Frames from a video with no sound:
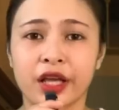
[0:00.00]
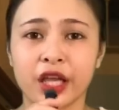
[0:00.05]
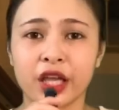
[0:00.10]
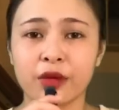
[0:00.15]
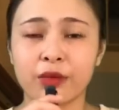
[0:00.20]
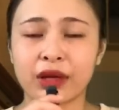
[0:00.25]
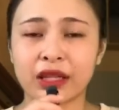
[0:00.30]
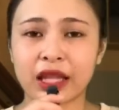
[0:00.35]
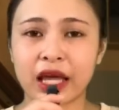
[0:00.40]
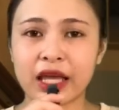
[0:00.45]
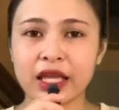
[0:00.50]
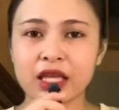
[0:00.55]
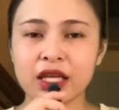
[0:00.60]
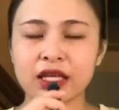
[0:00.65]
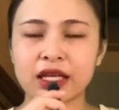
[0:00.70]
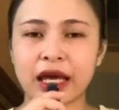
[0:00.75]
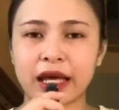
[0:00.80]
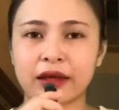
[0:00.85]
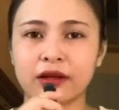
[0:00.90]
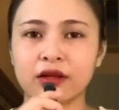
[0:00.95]
Khi mà thấy
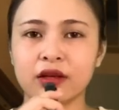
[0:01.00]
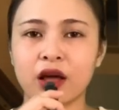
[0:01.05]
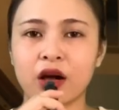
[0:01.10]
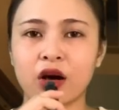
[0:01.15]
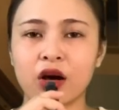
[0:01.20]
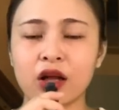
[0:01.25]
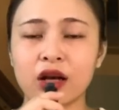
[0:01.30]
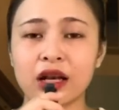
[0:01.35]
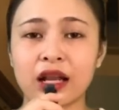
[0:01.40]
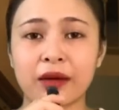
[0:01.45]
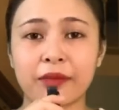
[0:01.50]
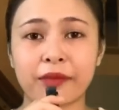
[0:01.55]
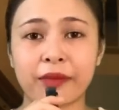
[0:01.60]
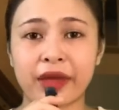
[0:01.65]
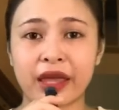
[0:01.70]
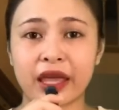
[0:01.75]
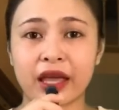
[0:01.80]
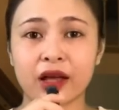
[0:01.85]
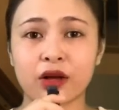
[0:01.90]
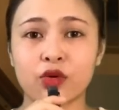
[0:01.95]
cái cảnh đó là
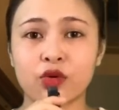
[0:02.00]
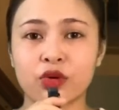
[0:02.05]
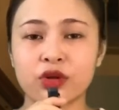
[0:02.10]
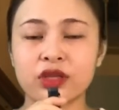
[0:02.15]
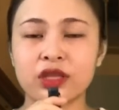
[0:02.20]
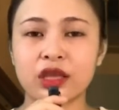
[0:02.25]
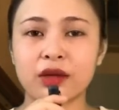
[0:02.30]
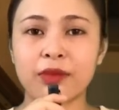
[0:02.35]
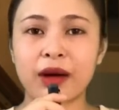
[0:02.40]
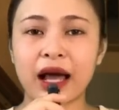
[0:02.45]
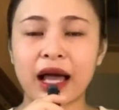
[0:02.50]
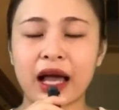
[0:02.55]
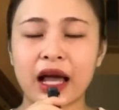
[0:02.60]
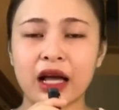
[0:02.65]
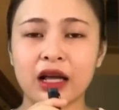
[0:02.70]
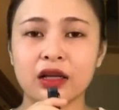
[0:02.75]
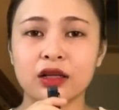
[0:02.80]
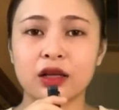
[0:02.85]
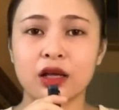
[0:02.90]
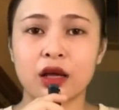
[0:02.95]
mẹ của chị
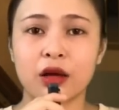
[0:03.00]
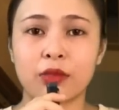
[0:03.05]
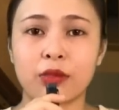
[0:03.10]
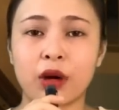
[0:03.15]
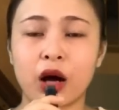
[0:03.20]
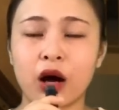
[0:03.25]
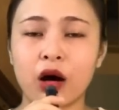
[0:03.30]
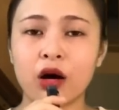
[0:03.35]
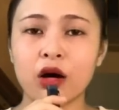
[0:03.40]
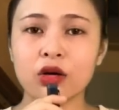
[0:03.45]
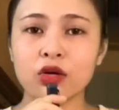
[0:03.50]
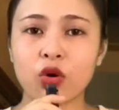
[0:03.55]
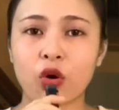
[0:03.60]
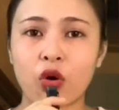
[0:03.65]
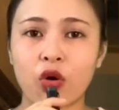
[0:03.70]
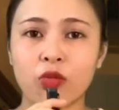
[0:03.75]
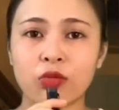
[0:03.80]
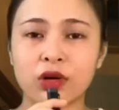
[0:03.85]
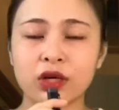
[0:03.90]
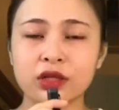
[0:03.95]
ba, bà hết
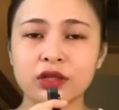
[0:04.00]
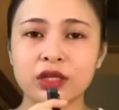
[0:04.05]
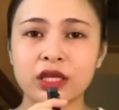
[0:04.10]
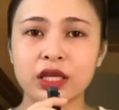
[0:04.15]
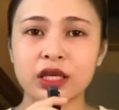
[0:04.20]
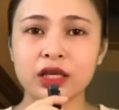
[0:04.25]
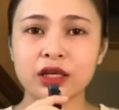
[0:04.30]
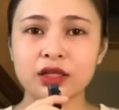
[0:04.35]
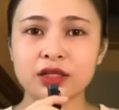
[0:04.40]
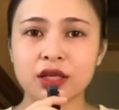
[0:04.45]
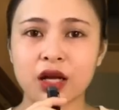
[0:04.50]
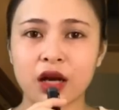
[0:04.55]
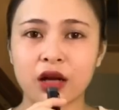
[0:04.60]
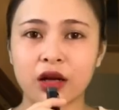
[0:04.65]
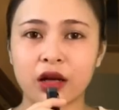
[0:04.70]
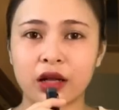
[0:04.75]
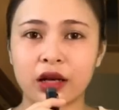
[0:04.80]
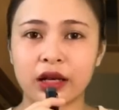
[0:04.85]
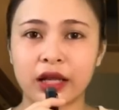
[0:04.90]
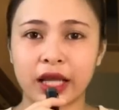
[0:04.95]
hồn hết vía hết
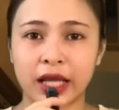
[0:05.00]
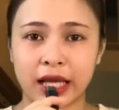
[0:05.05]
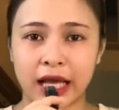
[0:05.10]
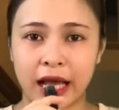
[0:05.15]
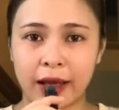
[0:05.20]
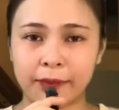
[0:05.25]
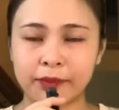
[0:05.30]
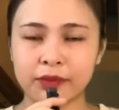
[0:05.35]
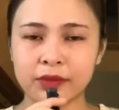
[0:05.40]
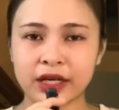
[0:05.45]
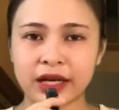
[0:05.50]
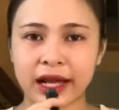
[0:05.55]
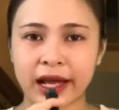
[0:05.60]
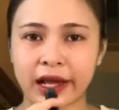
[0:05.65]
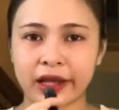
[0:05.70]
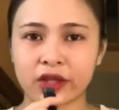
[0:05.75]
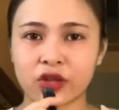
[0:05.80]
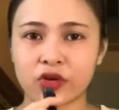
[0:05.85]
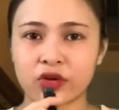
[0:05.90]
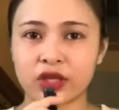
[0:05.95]
trơn, là liền ẵm
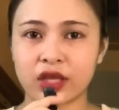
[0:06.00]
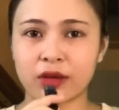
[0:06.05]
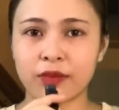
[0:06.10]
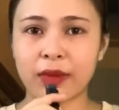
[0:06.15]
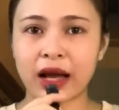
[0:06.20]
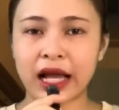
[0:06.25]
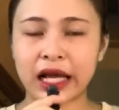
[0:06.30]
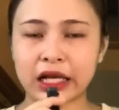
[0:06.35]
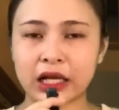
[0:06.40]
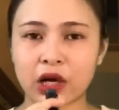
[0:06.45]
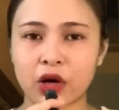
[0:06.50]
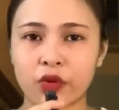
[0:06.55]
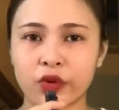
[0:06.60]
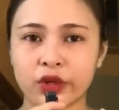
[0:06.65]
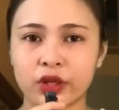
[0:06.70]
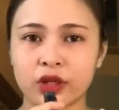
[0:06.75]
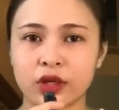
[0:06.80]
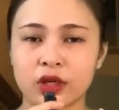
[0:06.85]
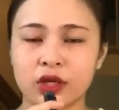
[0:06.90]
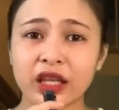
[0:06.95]
ra cho chị ba
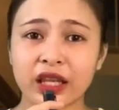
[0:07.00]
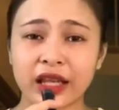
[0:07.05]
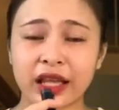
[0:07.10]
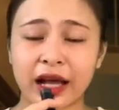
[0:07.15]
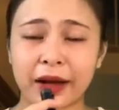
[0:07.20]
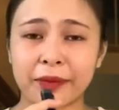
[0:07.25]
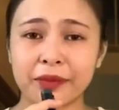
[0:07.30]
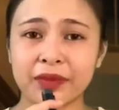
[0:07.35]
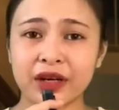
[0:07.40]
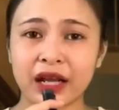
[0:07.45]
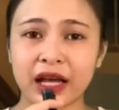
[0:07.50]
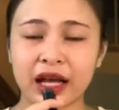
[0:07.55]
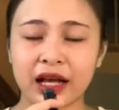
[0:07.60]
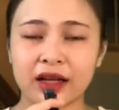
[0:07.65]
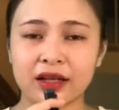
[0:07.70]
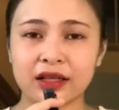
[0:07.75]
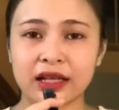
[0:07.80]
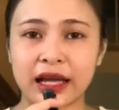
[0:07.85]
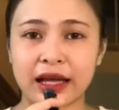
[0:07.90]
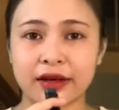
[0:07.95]
coi. Thì ẵm
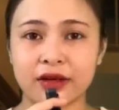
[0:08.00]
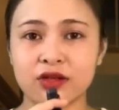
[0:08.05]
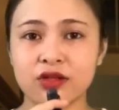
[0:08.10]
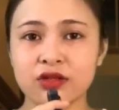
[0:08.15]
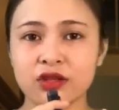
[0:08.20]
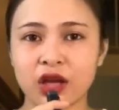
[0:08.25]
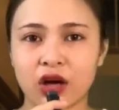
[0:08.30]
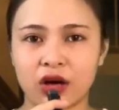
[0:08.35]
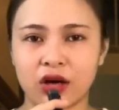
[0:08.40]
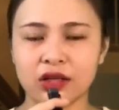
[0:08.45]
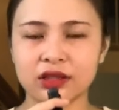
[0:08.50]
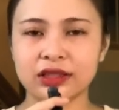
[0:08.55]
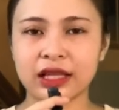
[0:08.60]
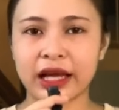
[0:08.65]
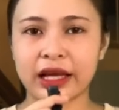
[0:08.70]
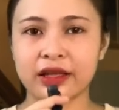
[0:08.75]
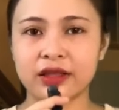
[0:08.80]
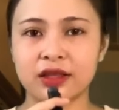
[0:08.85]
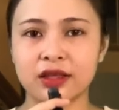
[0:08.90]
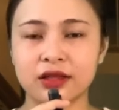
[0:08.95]
ra là đứa nhỏ
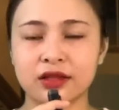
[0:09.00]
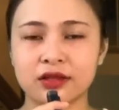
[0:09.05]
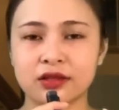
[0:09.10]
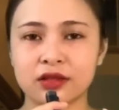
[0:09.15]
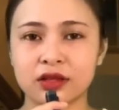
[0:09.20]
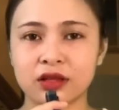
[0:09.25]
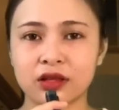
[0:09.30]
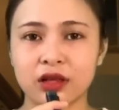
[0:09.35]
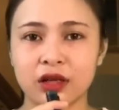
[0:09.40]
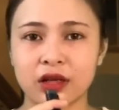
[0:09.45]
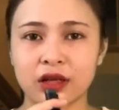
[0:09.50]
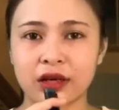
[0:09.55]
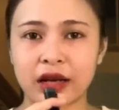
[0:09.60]
tay chân